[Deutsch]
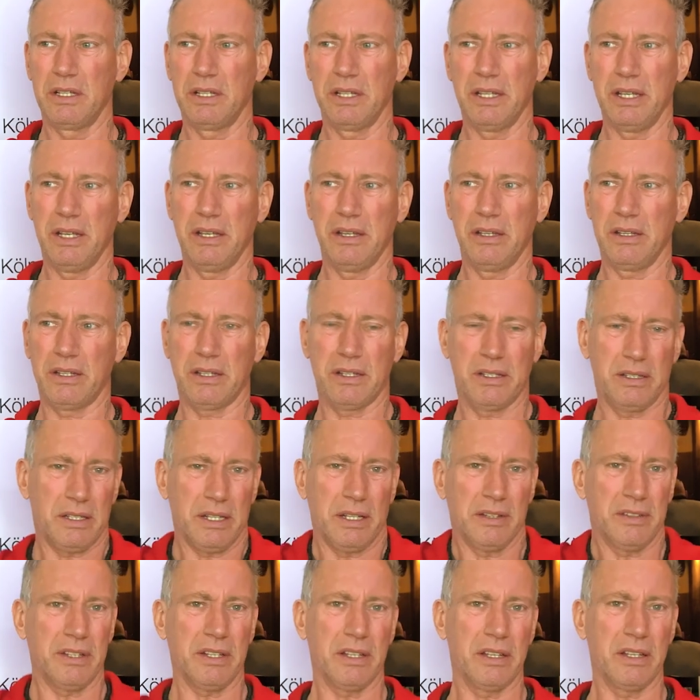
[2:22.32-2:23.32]
äh,
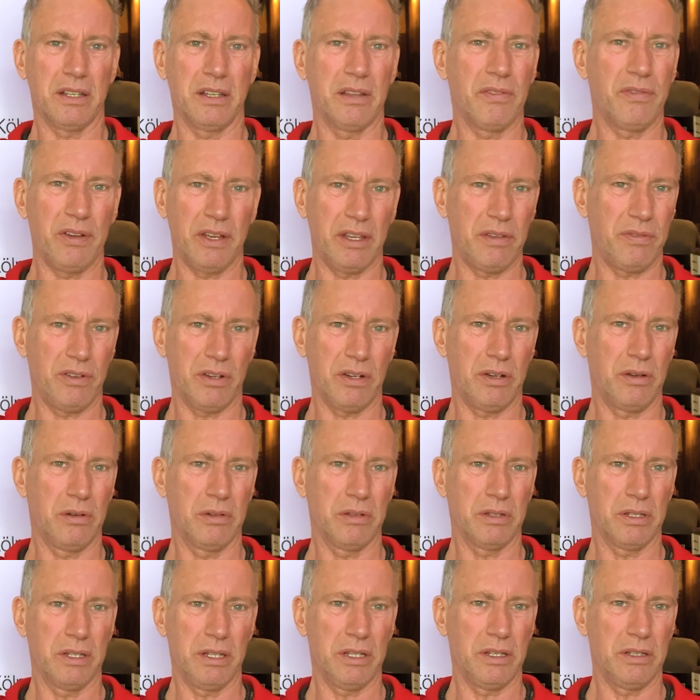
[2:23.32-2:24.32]
kannst halt eine Pfeife
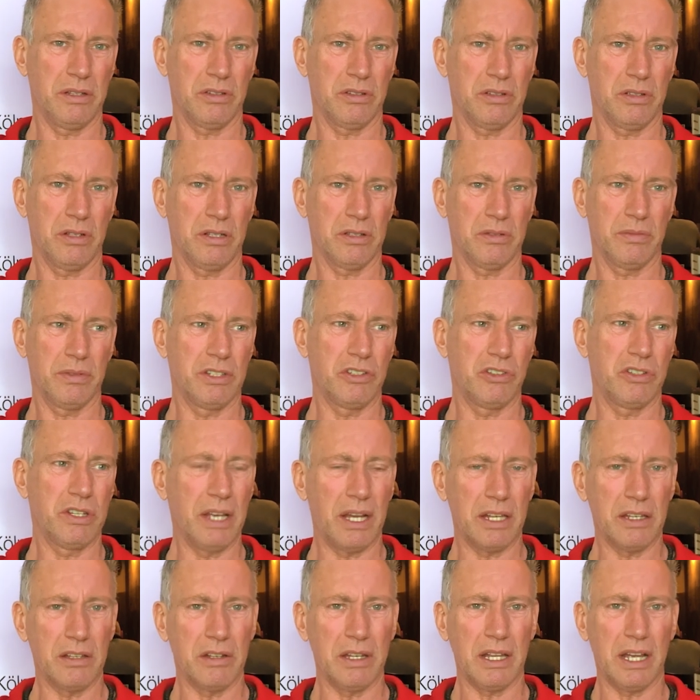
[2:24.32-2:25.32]
rauchen, ehrlich. Also wenn ich die
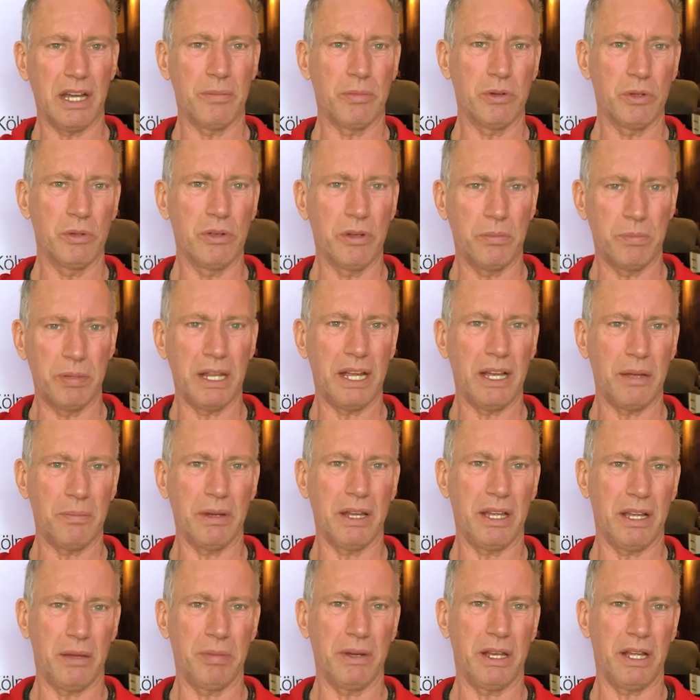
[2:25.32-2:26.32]
alle labern höre, bla
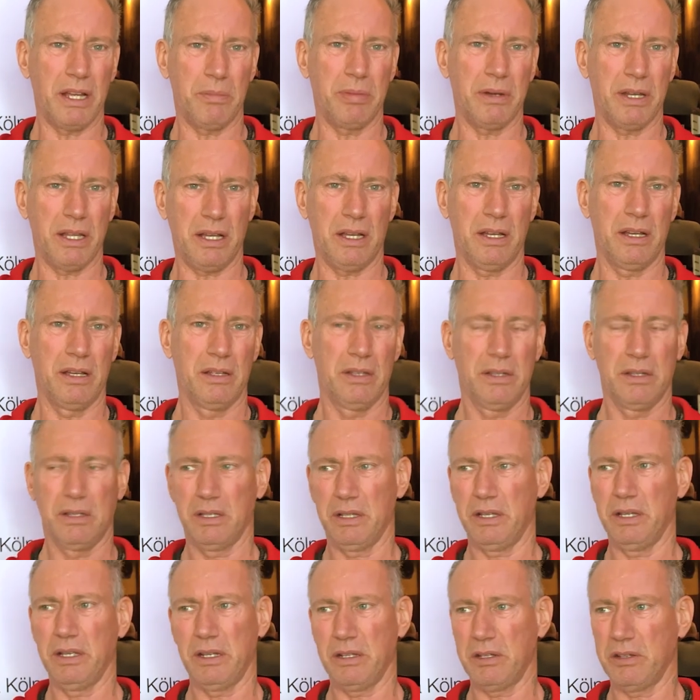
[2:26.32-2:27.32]
bla bla bla,
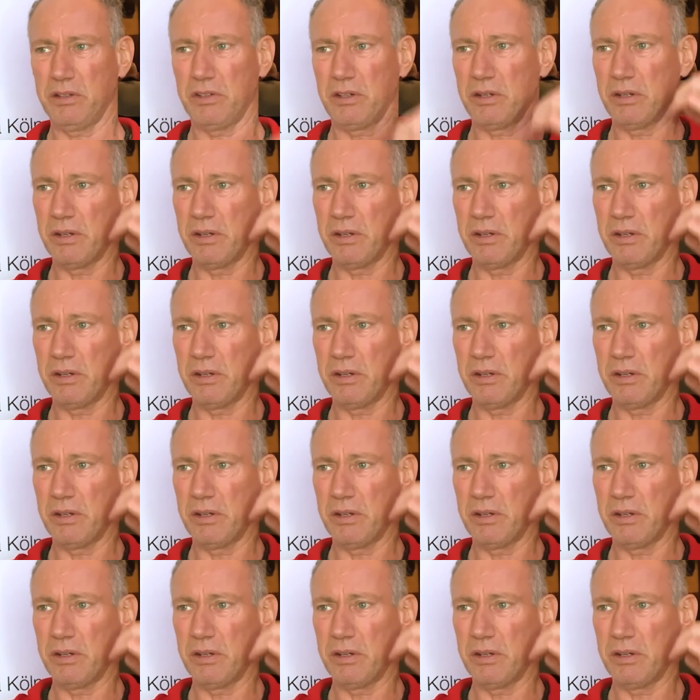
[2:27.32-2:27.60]
ehrlich.